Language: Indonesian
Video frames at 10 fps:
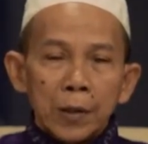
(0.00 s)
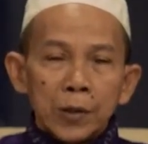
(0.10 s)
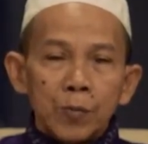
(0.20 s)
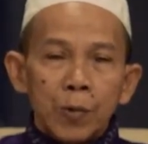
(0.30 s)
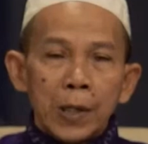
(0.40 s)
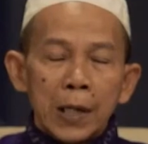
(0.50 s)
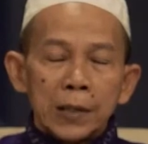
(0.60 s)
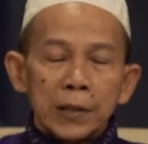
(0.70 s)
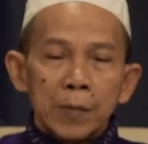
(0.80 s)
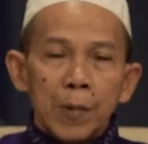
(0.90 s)
Semoga
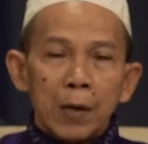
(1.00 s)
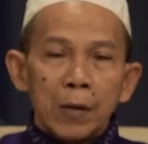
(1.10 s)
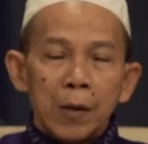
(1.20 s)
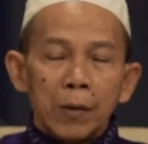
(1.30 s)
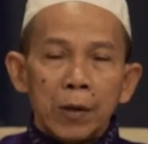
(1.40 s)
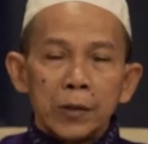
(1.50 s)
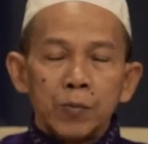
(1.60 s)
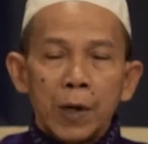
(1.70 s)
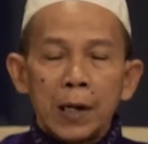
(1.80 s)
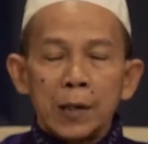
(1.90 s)
diterima oleh Allah
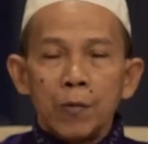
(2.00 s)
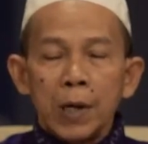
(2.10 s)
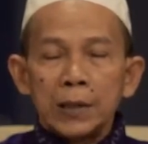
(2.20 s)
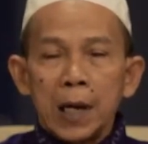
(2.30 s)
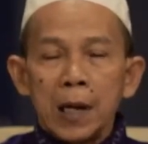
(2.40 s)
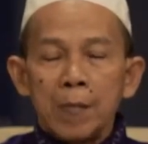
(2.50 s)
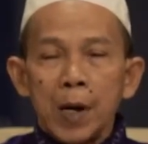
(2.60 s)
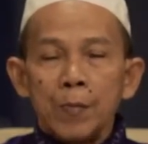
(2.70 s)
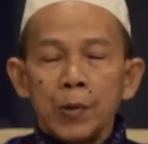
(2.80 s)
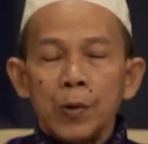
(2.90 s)
Subhanahu wa taala.
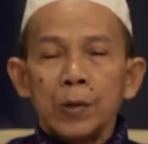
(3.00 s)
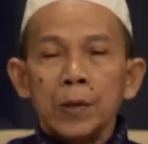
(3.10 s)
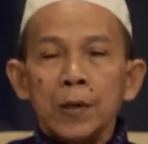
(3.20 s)
Mabruk.